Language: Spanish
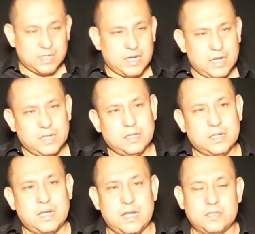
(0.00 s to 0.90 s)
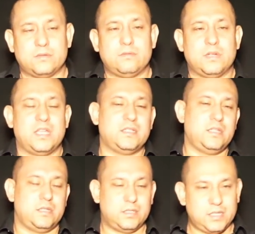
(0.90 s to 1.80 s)
cada caso
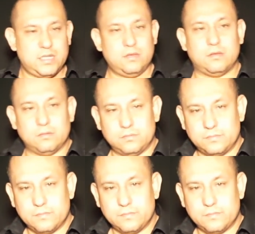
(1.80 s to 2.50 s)
es distinto.